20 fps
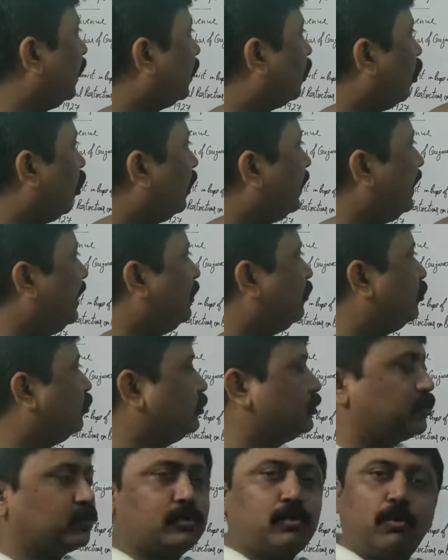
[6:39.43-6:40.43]
अकॉर्डिंग
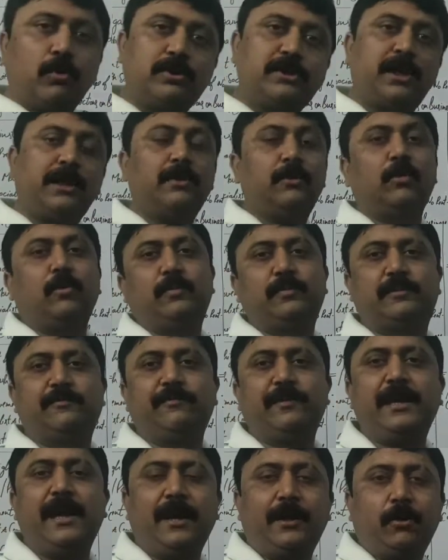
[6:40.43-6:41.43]
टू सोशल ग्रुप्स
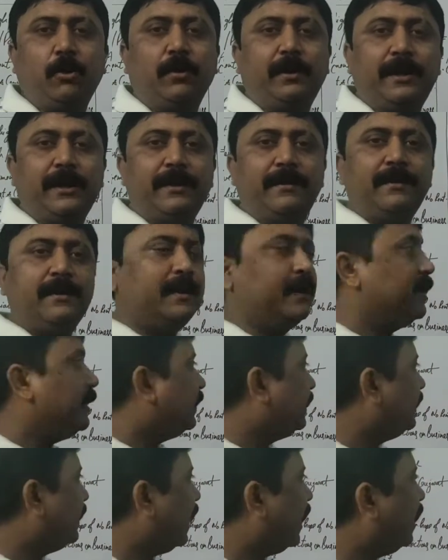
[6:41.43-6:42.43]
वी आर टॉकिंग
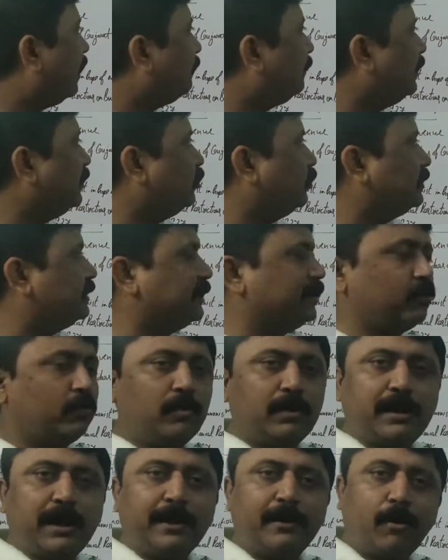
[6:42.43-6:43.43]
यहां पे जो जिन
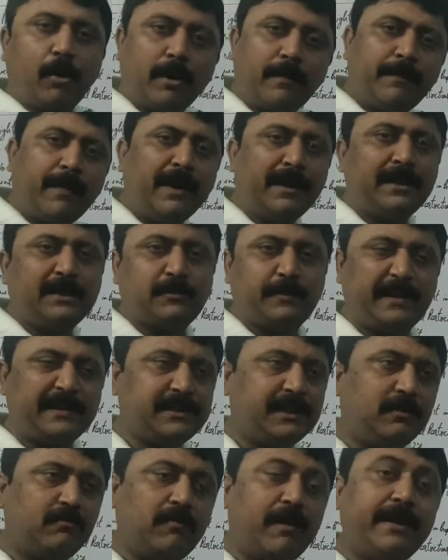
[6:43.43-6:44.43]
लोगों का नॉन
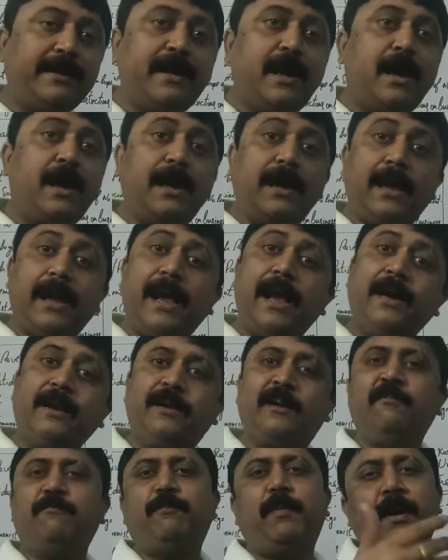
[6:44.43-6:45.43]
पार्टिसिपेशन हुआ या
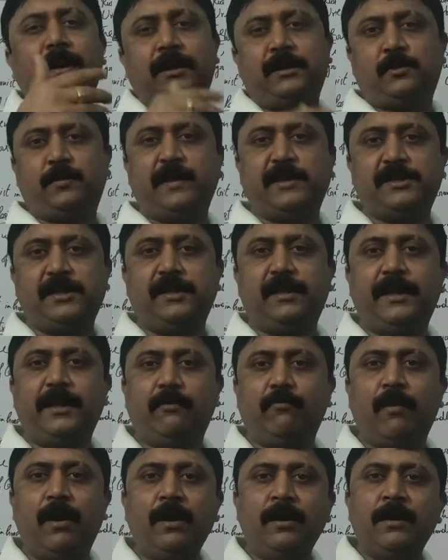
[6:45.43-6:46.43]
एक्टिव पार्टिसिपेशन
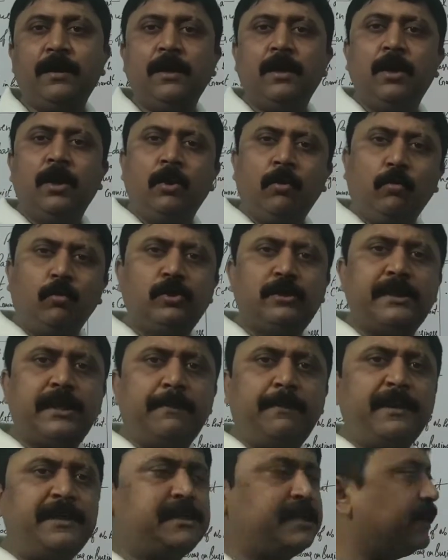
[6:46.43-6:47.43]
नहीं हुआ
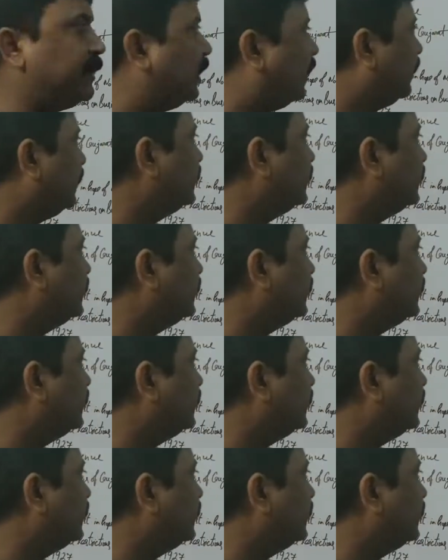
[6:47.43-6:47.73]
उसके पीछे का